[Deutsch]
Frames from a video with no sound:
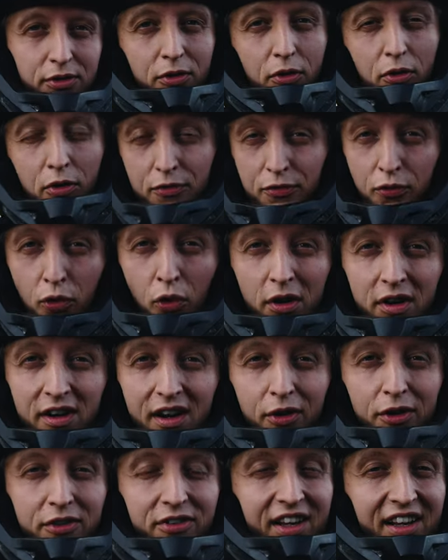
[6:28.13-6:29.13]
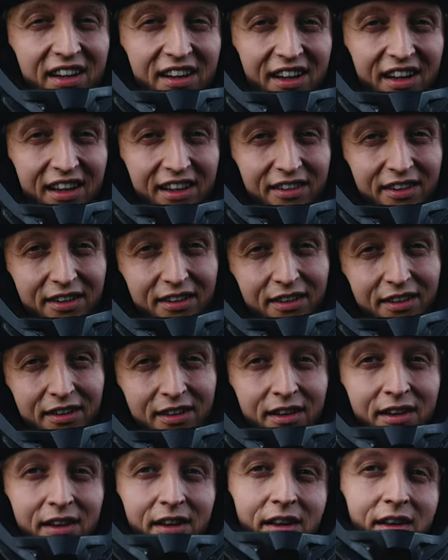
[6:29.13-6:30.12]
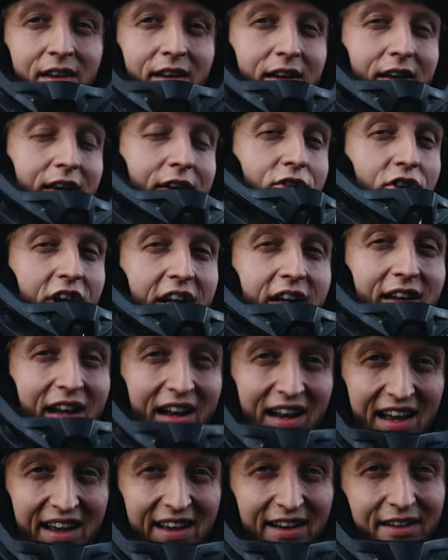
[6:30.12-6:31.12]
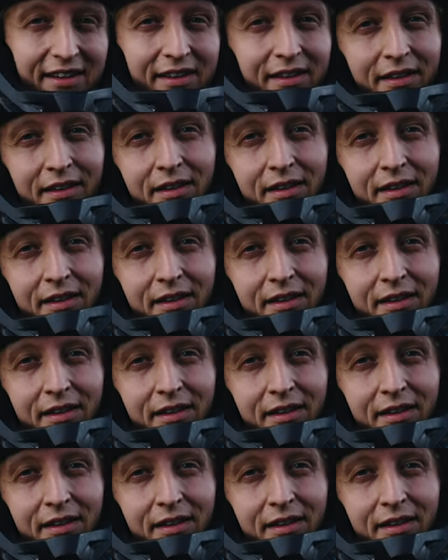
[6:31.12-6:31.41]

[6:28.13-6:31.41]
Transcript: Und wo genau es hingeht, entscheidet allein